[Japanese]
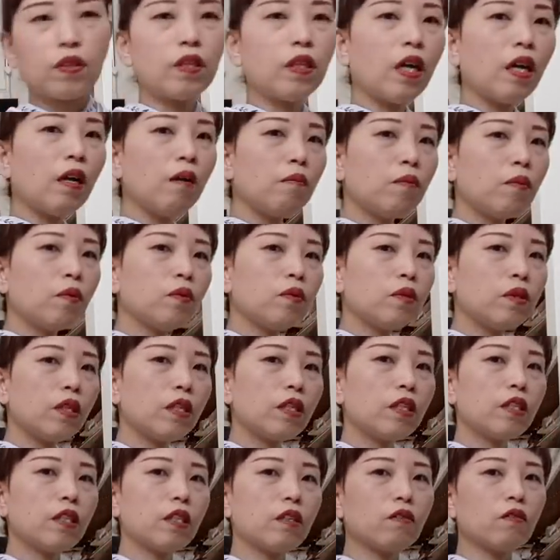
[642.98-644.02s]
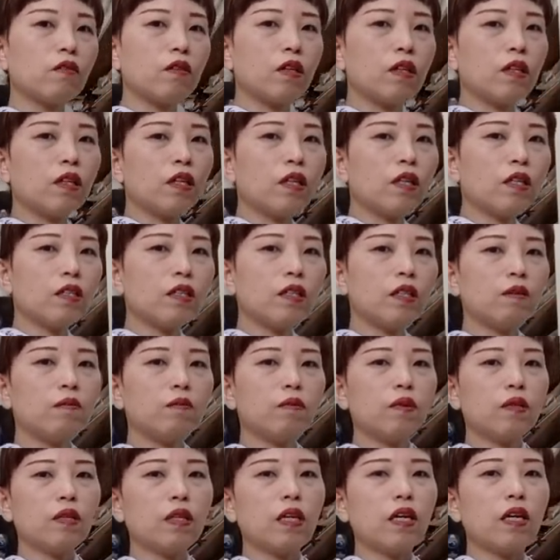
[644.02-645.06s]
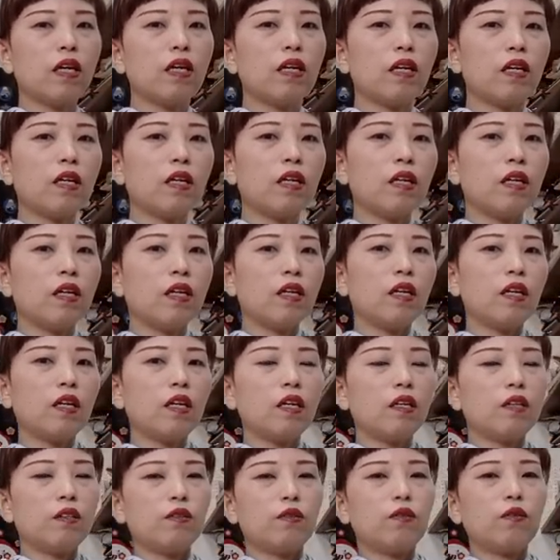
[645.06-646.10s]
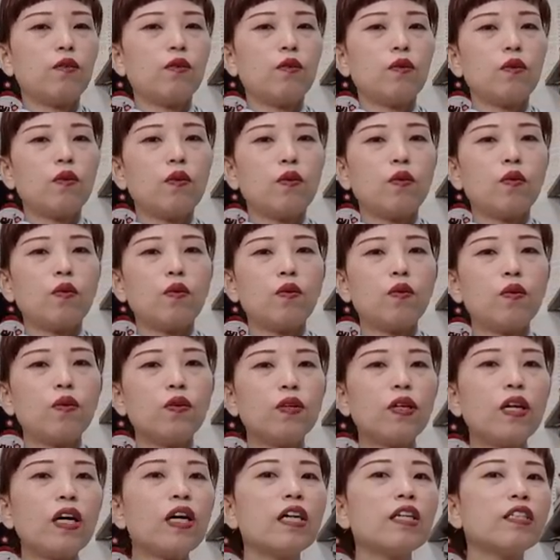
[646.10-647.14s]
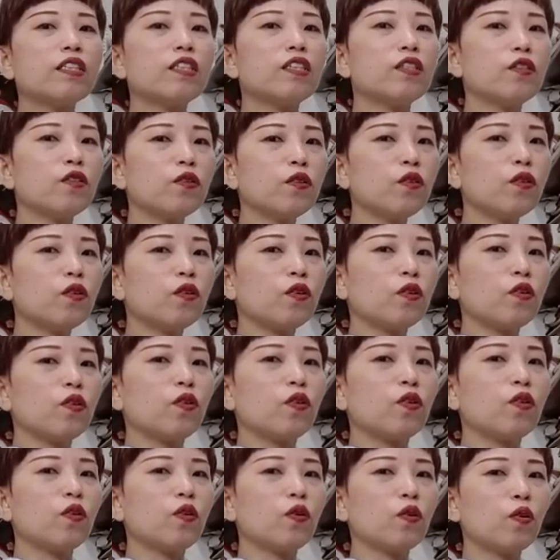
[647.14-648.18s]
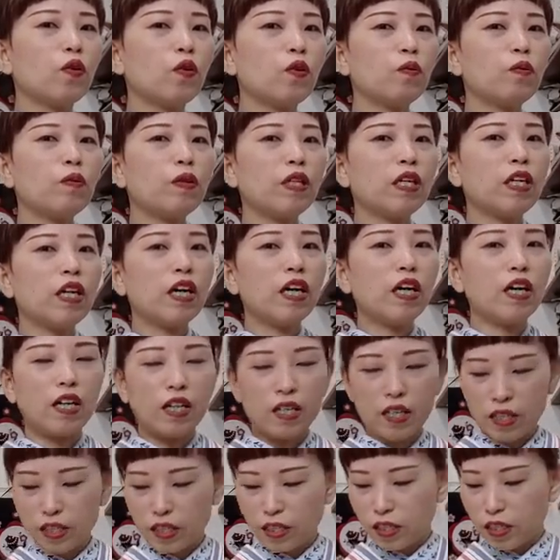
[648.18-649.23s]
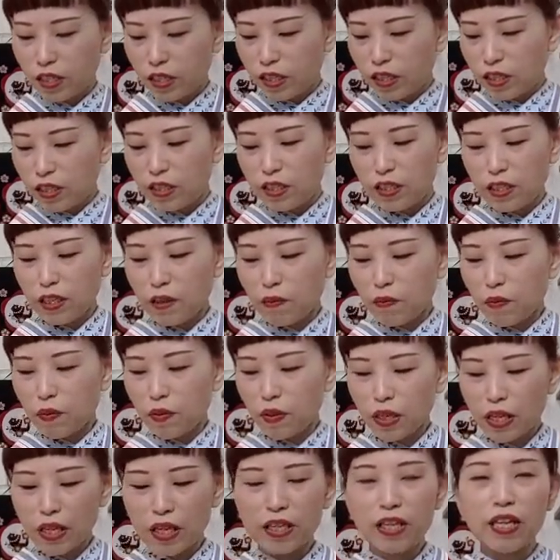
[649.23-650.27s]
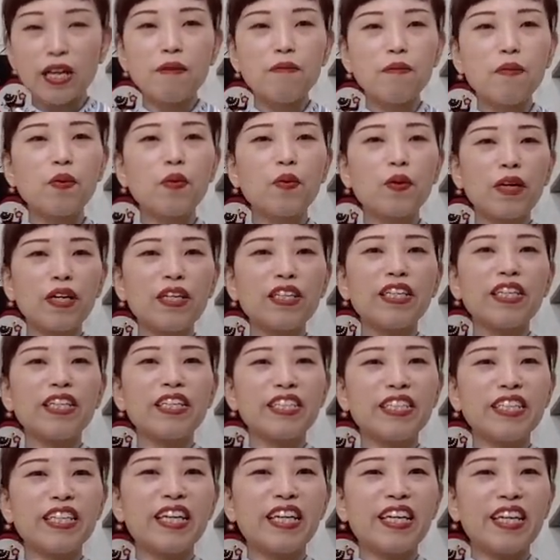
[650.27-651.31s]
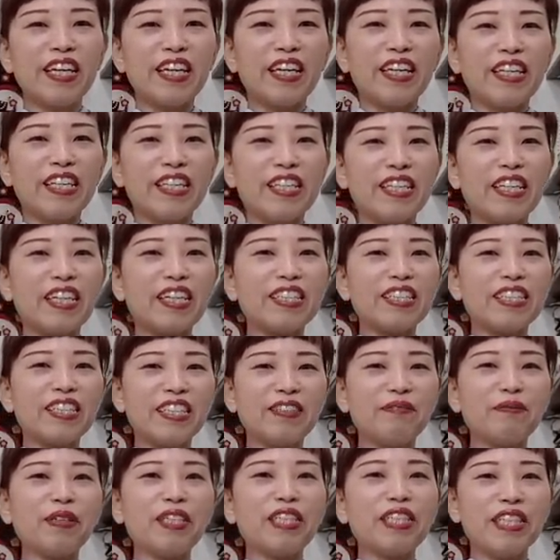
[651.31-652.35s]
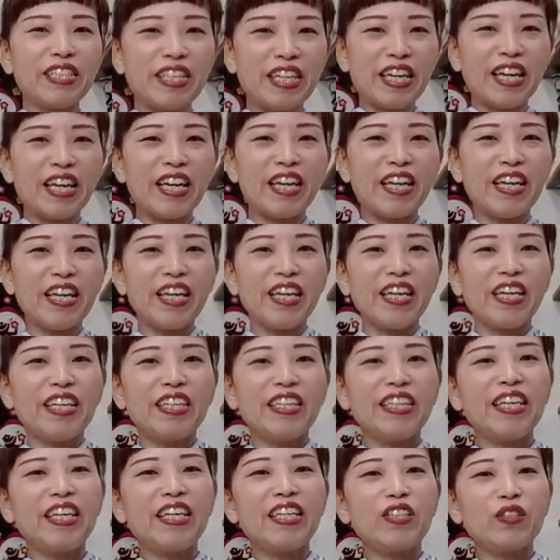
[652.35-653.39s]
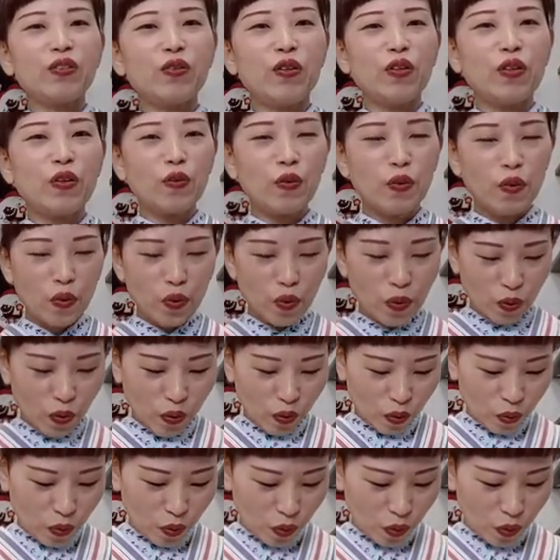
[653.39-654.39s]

何本できたのかな全部でえっ、ー、とこういう感じの帯が全部で何本かできていらっしゃいましてでそれを